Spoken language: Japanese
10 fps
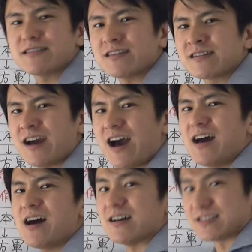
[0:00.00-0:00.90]
人
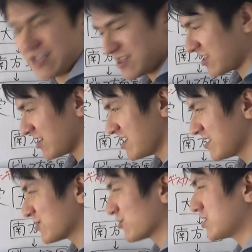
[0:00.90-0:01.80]
が戦
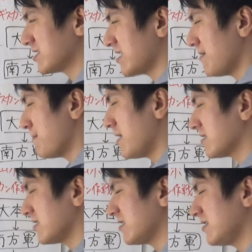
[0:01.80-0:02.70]
死そして3
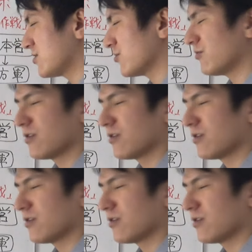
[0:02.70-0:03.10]
万人以上